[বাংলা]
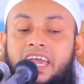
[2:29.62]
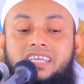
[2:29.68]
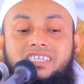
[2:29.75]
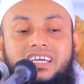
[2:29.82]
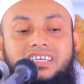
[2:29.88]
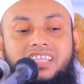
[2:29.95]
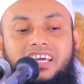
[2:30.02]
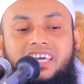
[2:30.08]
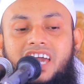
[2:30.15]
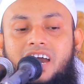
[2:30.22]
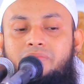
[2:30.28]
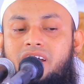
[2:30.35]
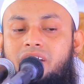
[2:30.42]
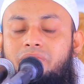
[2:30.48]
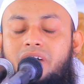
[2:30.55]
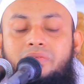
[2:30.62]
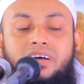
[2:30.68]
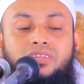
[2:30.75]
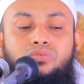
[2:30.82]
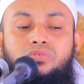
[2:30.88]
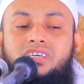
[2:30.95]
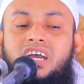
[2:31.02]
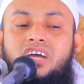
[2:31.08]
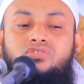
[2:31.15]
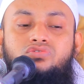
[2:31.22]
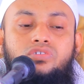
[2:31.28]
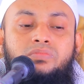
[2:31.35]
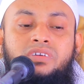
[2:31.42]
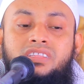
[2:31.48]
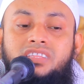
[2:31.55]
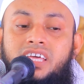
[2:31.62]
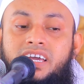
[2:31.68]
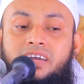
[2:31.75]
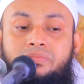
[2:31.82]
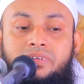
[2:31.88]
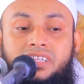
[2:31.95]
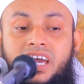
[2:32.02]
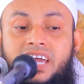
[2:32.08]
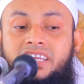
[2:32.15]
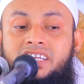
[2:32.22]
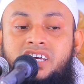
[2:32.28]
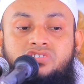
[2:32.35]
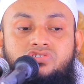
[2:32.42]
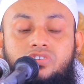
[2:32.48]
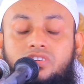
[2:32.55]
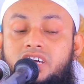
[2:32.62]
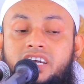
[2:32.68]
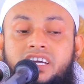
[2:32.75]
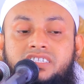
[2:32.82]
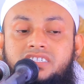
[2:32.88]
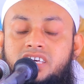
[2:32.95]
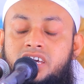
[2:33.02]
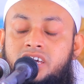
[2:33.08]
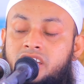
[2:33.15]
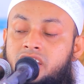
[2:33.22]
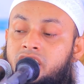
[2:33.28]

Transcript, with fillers: এসে দেখি আমার বাবা দুনিয়ার জমিন থেকে বিদায় নিয়ে চলে গেছে